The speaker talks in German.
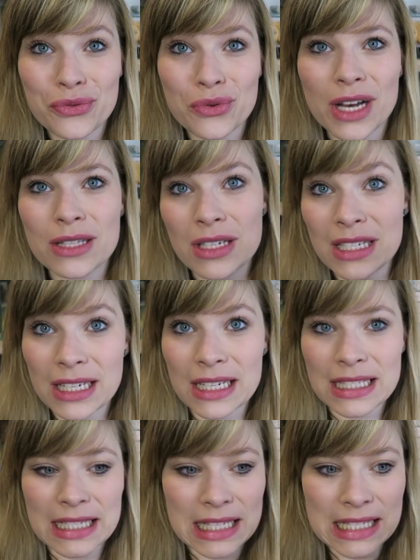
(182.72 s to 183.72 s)
vor. Also ich drehe
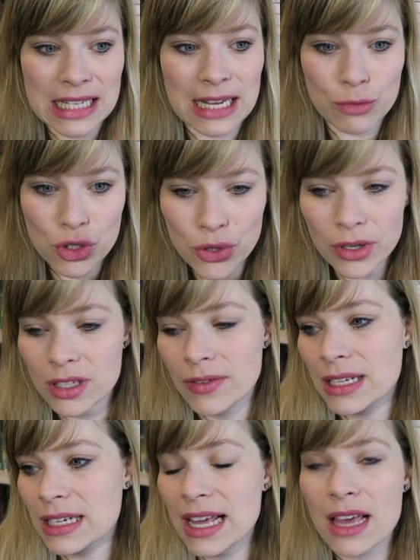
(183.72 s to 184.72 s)
das jetzt dann am Stück. Ich
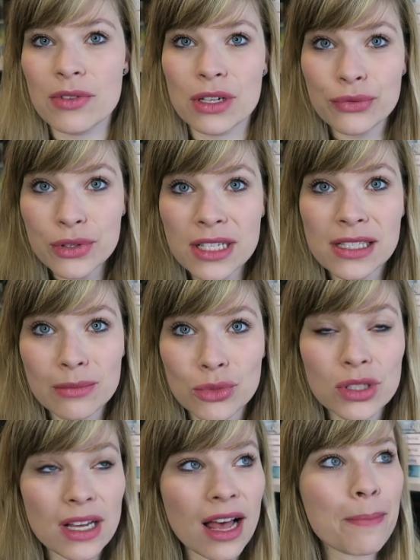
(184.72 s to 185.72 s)
werde dann nachher wieder Fusseln im
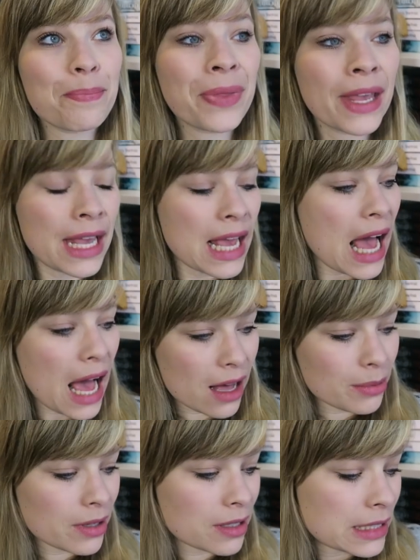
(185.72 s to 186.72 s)
Mund haben.
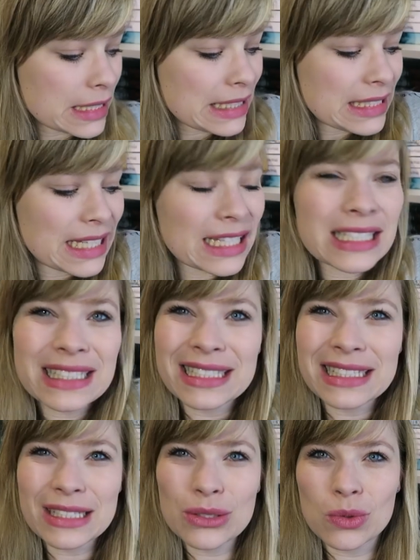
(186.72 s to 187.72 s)
Aber ich denke,
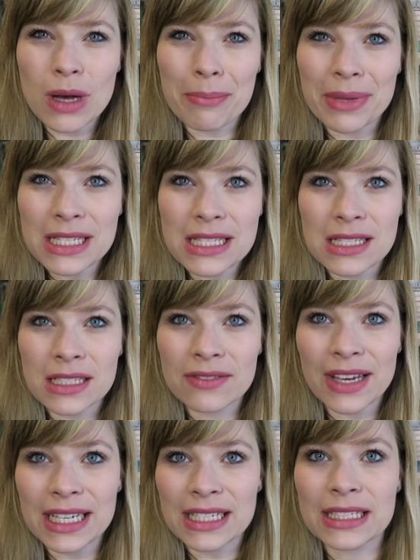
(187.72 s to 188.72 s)
das ist so am besten,
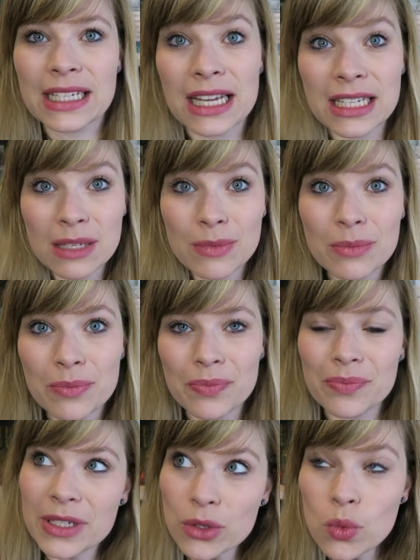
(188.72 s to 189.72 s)
weil dann kann ich
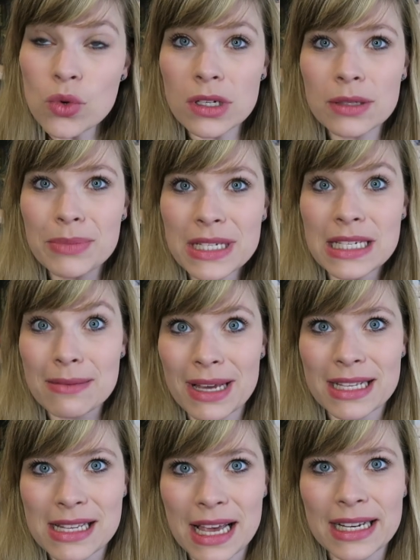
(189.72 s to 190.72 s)
mir in Ruhe ein bisschen
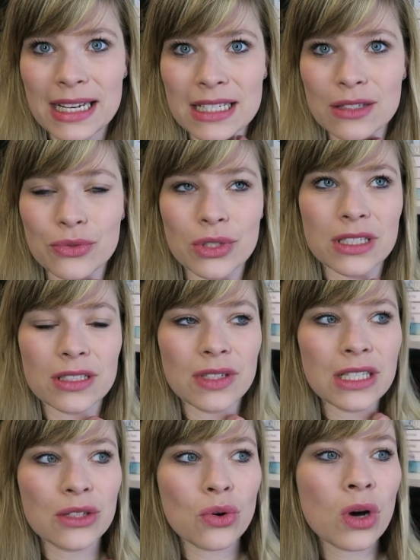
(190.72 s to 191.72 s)
mehr Zeit lassen für das
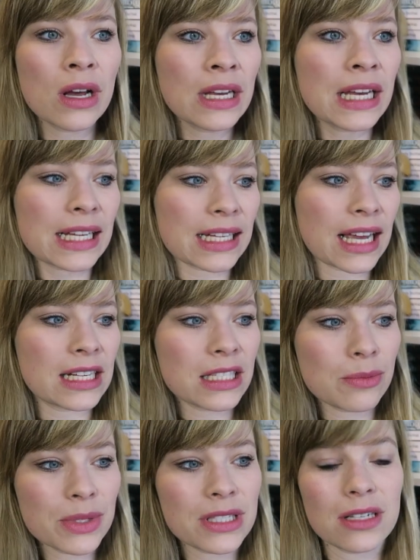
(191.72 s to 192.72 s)
Video. Dann kann
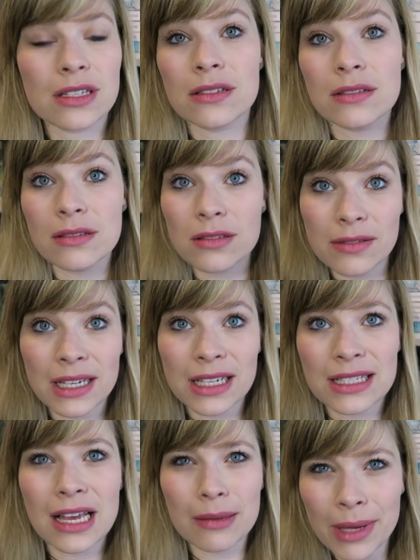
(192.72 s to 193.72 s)
ich ein bisschen zwei,
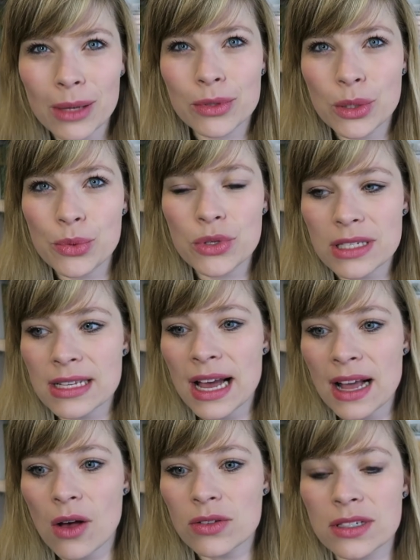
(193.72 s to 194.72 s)
drei Sachen mehr über die Bücher
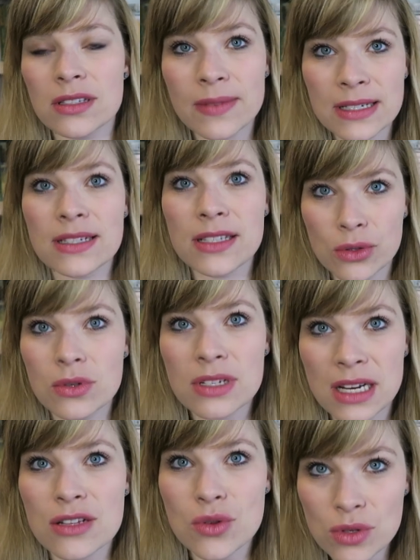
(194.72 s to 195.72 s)
sagen, außer in 20
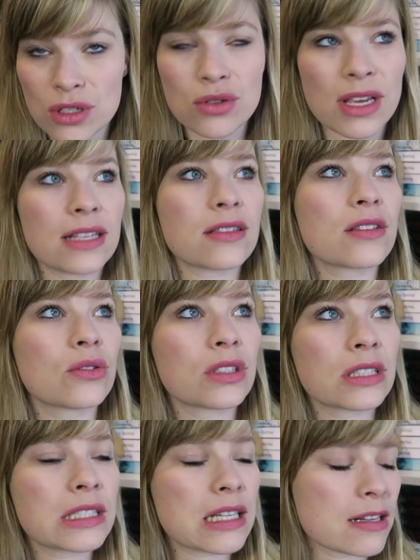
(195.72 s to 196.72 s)
Sekunden alles runterzuhetzen.
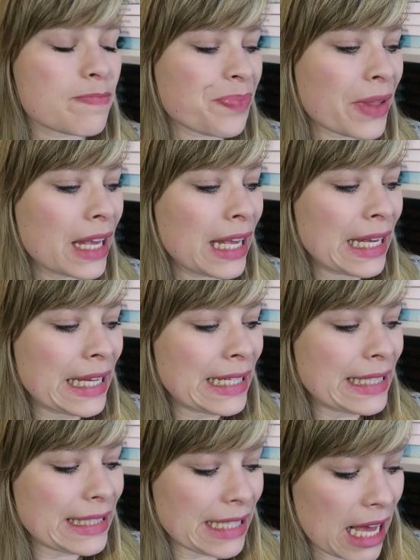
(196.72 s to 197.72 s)
Und ähm,
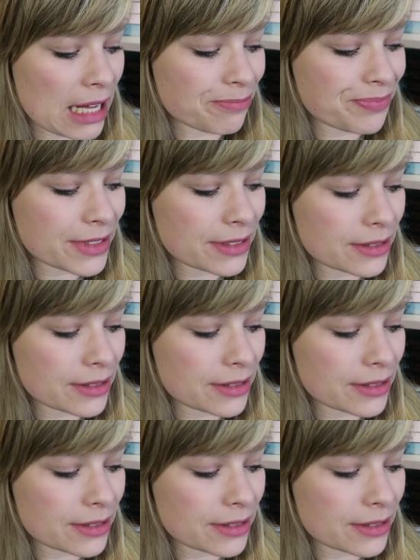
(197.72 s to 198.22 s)
ja,